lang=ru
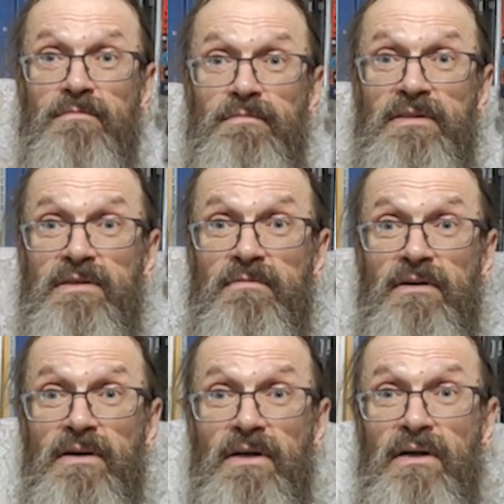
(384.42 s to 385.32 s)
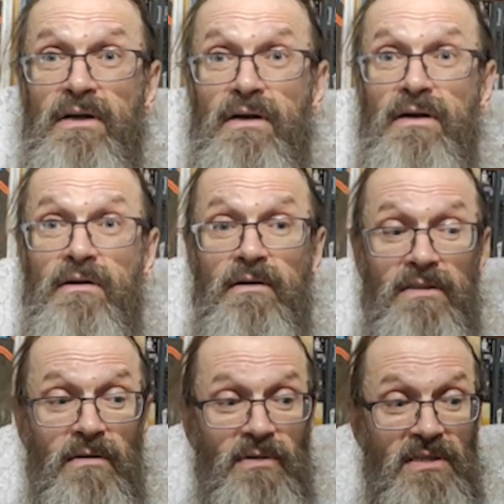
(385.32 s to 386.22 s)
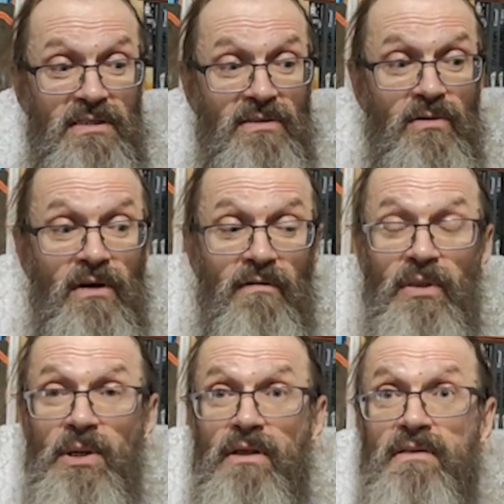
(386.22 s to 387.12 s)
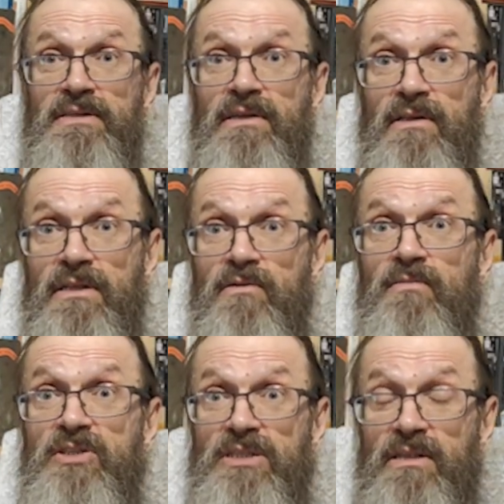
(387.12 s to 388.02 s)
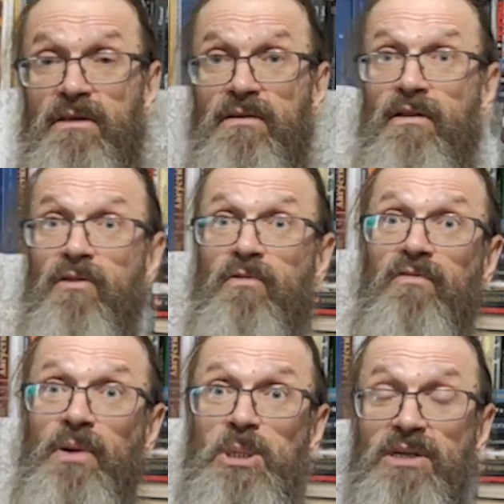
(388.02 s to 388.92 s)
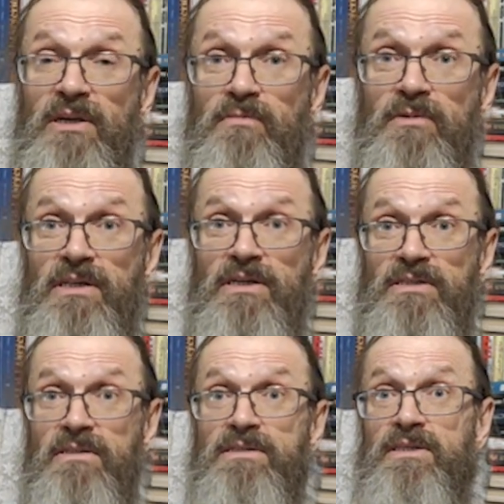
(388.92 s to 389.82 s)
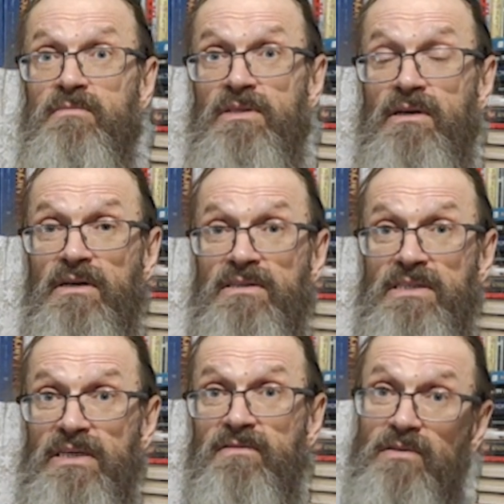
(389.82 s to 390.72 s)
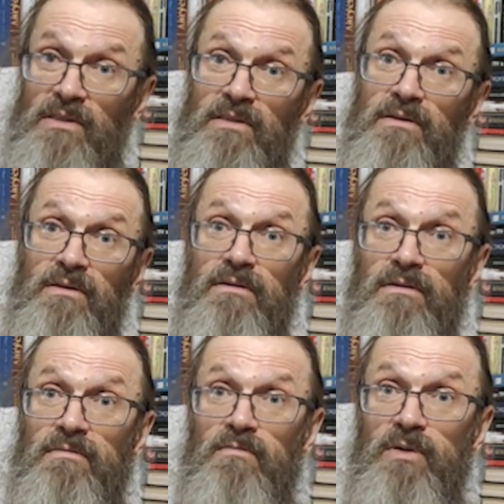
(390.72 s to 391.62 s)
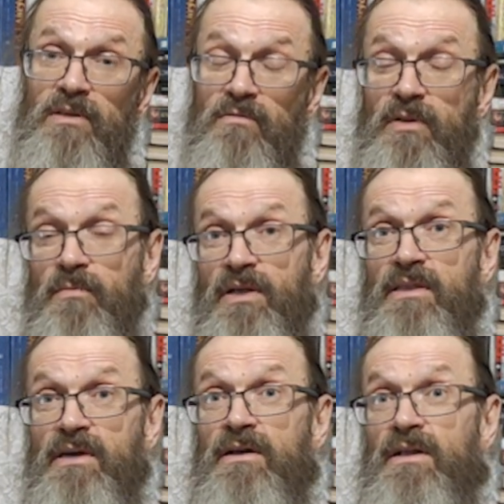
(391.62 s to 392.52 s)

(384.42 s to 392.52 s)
Поэтому э, эта позиция не только в отношении церкви, но и в отношении любого верующего, я бы не находился, именно отставить это. В этом, в этом плане